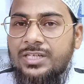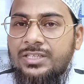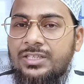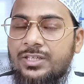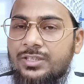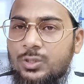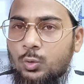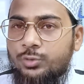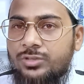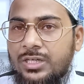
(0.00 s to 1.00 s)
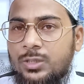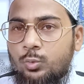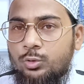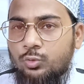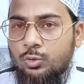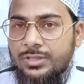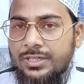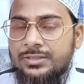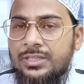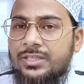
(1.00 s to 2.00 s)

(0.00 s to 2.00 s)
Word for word: है कि रोज़ाना वो सो जाए